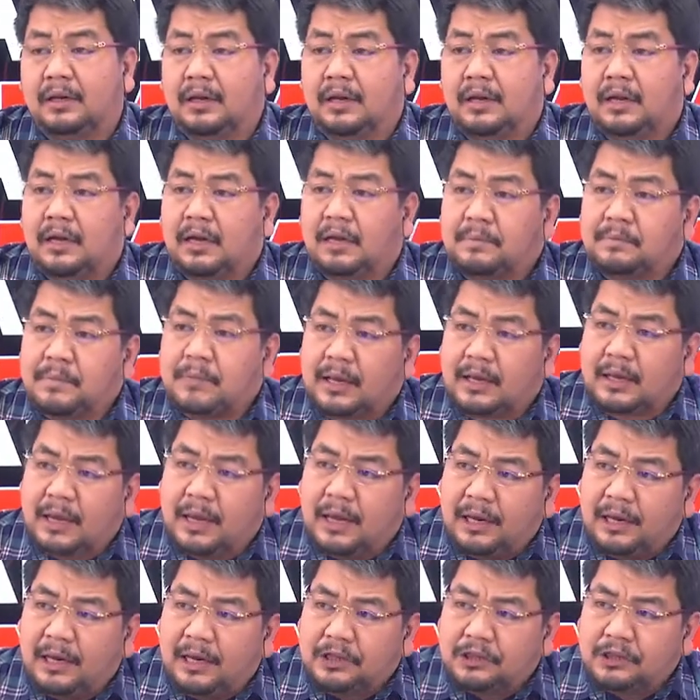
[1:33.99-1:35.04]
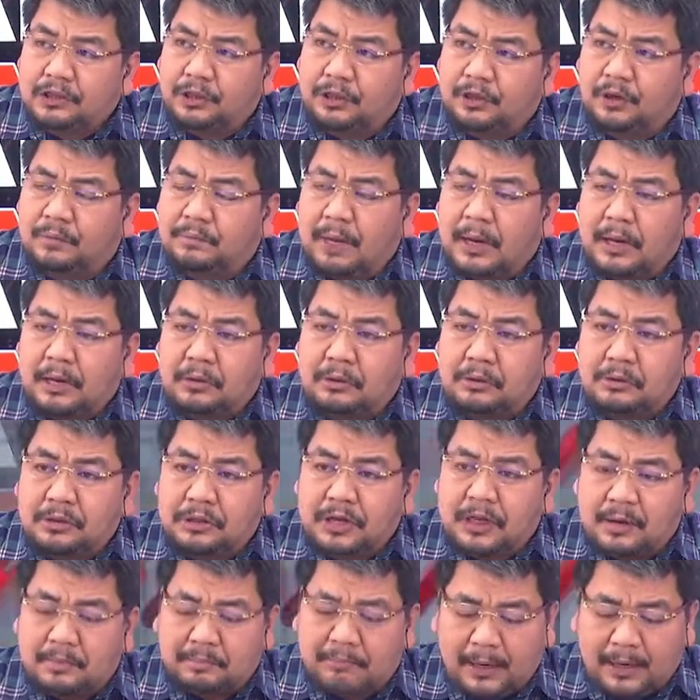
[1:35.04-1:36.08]
Kapag ka-election mo
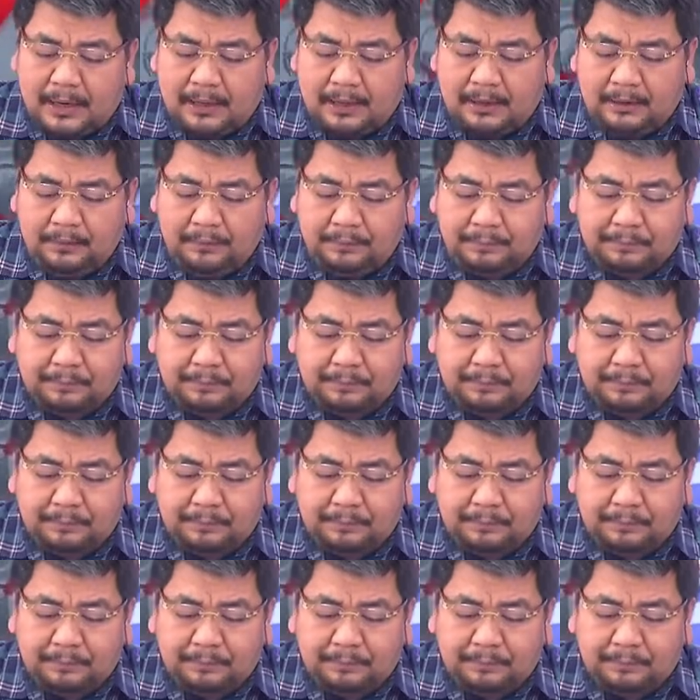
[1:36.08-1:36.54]
pag-uusapan,